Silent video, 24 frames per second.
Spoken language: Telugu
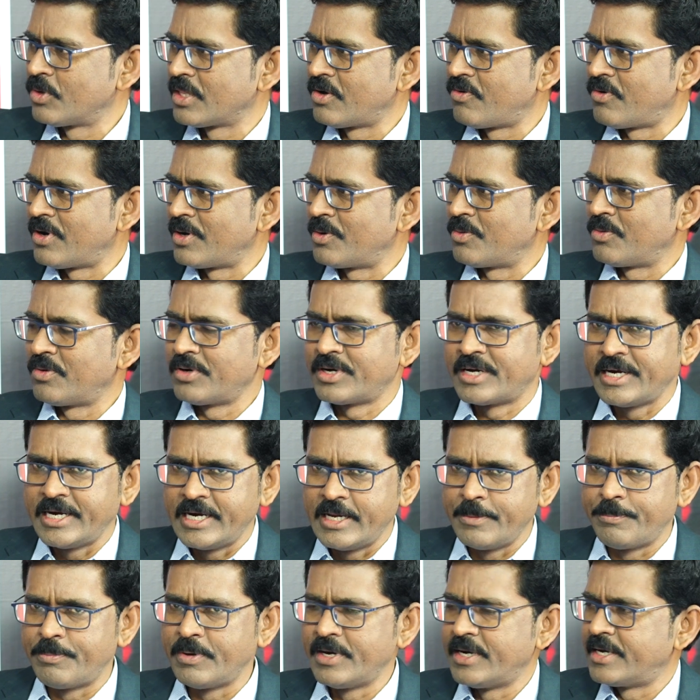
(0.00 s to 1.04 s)
ఉన్నవాళ్ళు
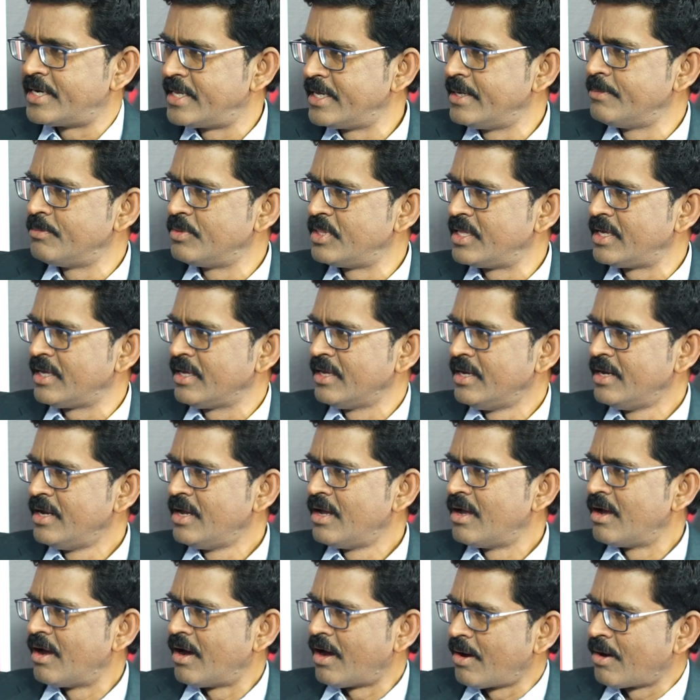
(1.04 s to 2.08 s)
టీడీపీ టీంని
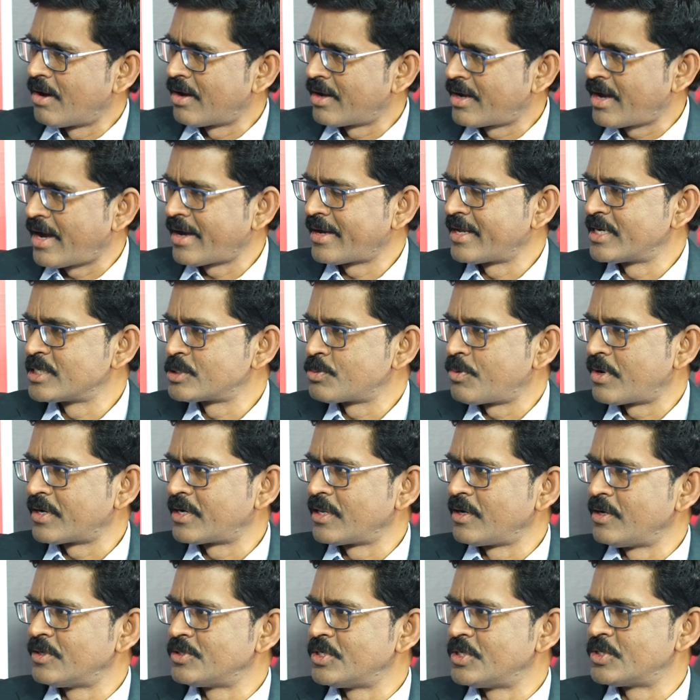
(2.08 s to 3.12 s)
కాంగ్రెస్
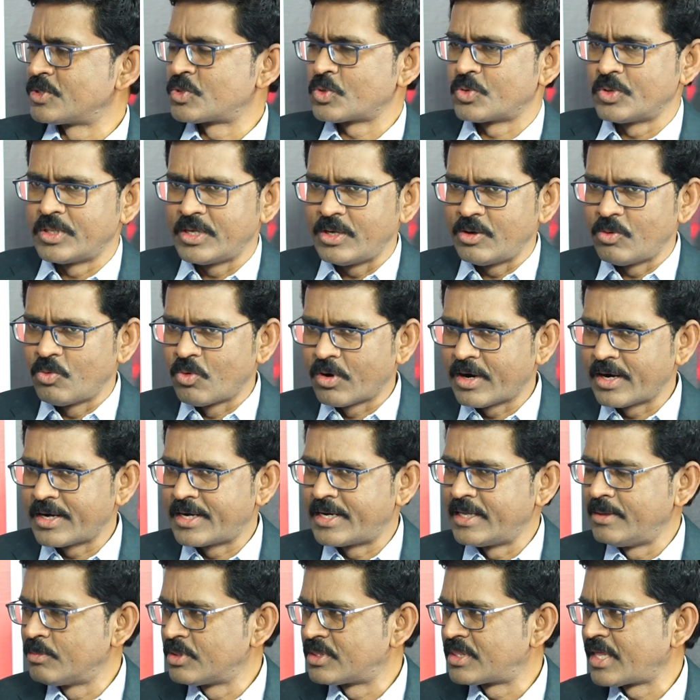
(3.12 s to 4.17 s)
పార్టీలో చేర్చుకుని ఒక
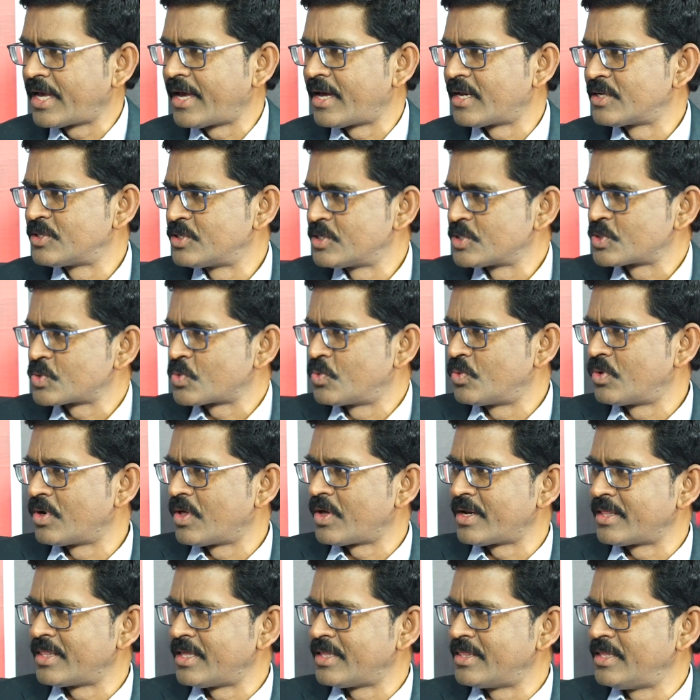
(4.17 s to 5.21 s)
టీంను తయారు
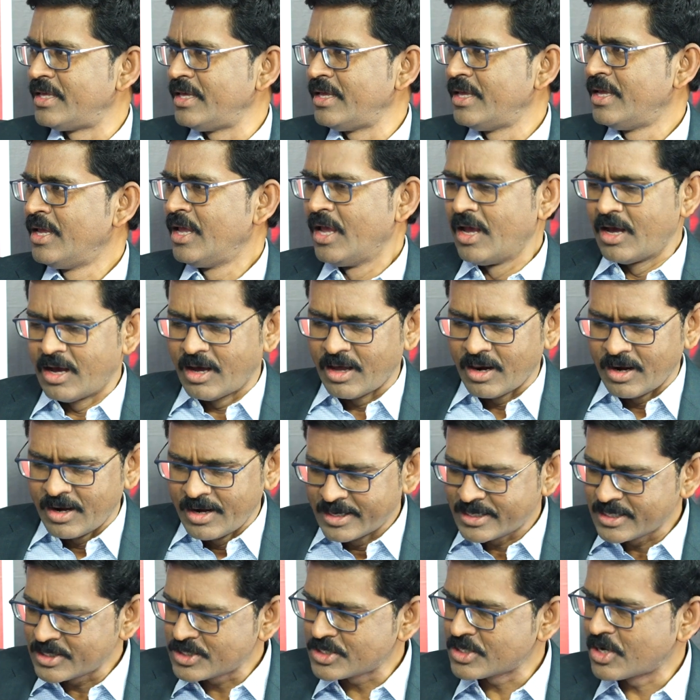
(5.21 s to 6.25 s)
చేసుకుంటున్నారు అనేది
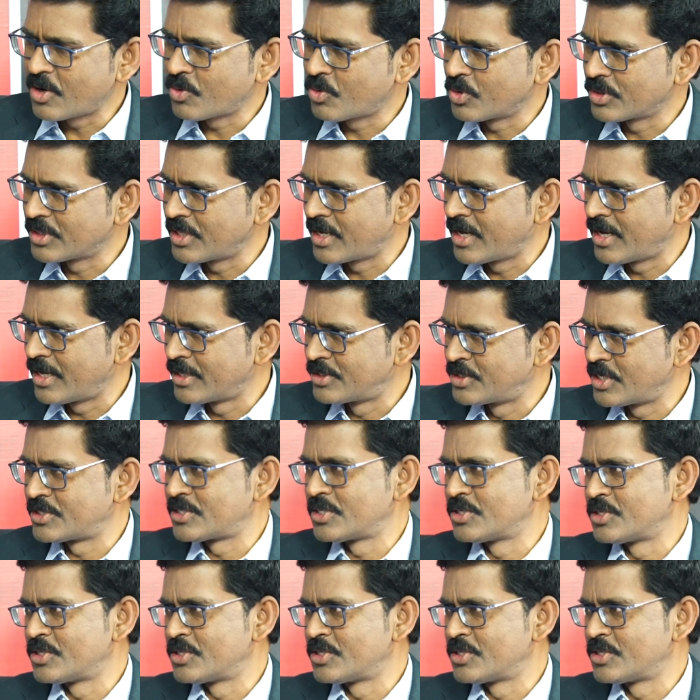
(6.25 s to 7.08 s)
లేటెస్ట్గా కొంత చర్చ